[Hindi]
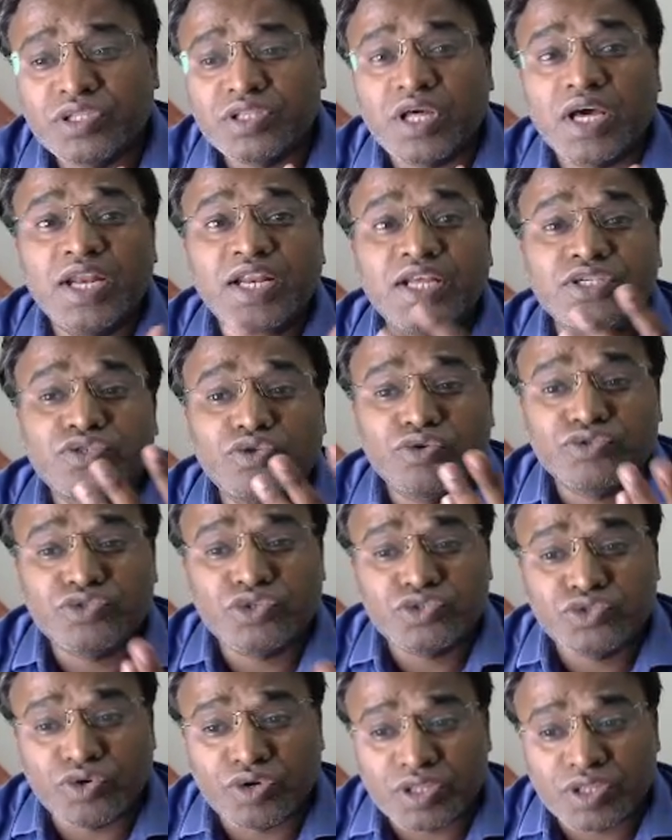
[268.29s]
तैंतालीस नौ सौ
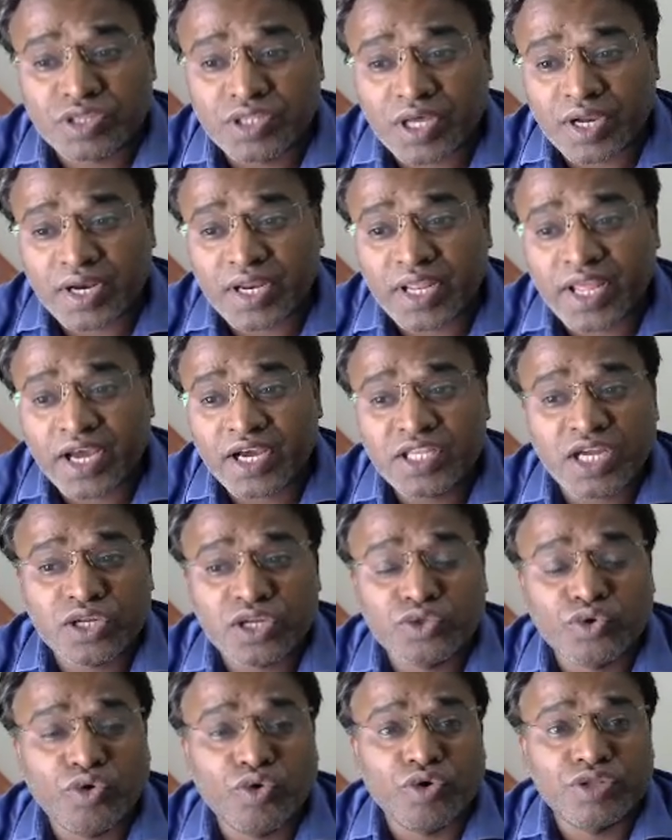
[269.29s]
चौहत्तर एक हज़ार
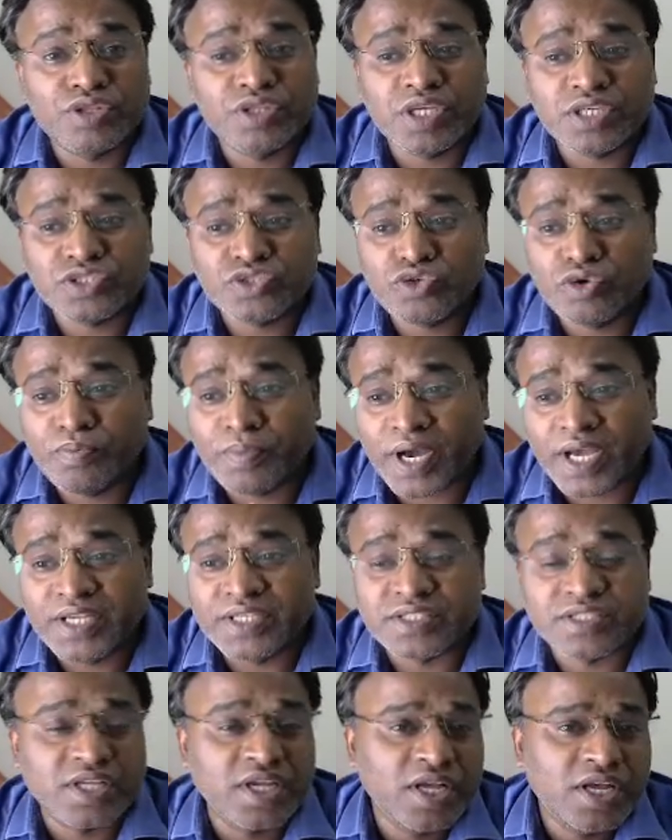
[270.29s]
दो और दस सौ
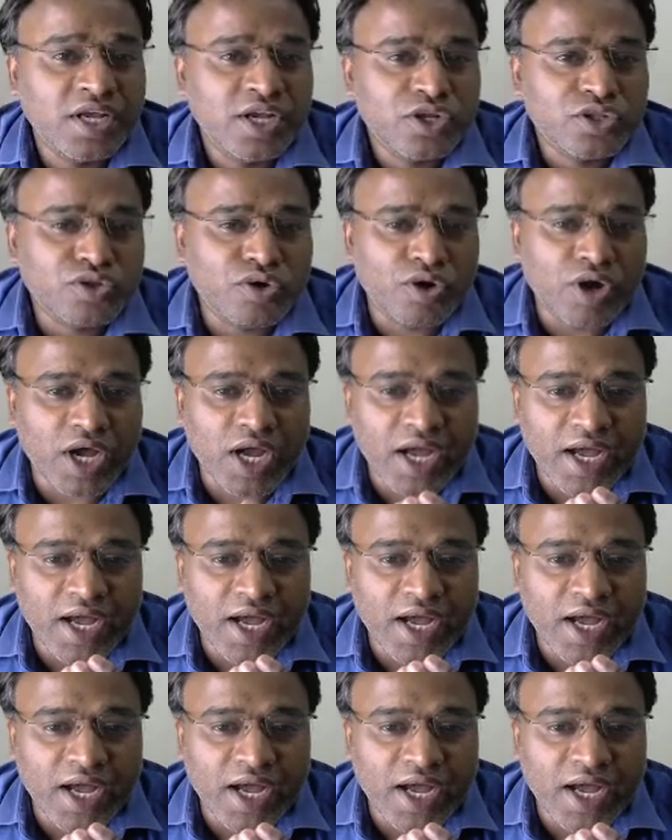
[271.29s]
बाईस तो